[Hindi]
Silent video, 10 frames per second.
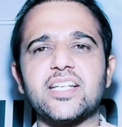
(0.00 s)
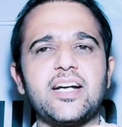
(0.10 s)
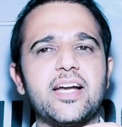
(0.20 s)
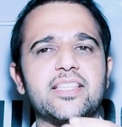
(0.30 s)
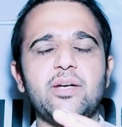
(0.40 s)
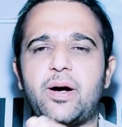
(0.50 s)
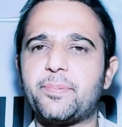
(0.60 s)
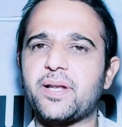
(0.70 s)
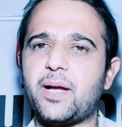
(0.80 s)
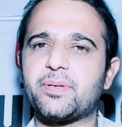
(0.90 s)
से काटता है वहाँ
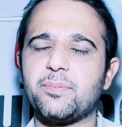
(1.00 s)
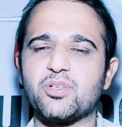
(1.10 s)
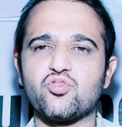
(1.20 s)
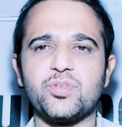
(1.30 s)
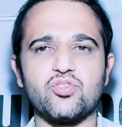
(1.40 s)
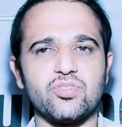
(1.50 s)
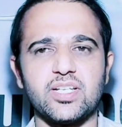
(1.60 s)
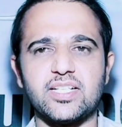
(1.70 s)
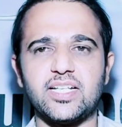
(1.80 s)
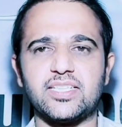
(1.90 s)
पर आपके पशु में सूजन
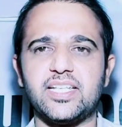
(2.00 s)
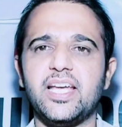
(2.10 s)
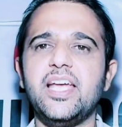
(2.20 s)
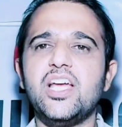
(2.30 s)
आ जाती है